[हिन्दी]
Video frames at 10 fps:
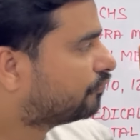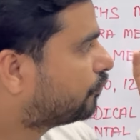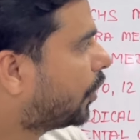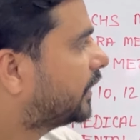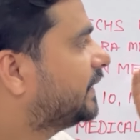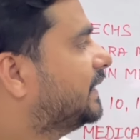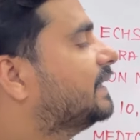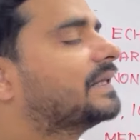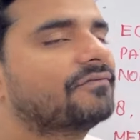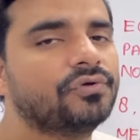वॉक इन
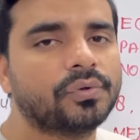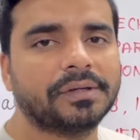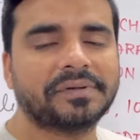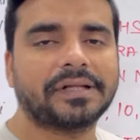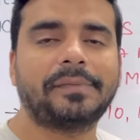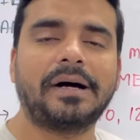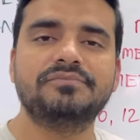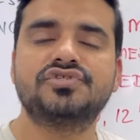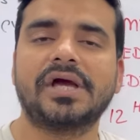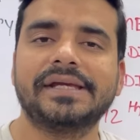इंटरव्यू है मतलब
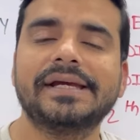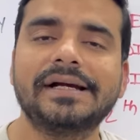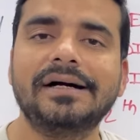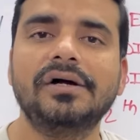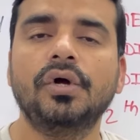आप जाइएगा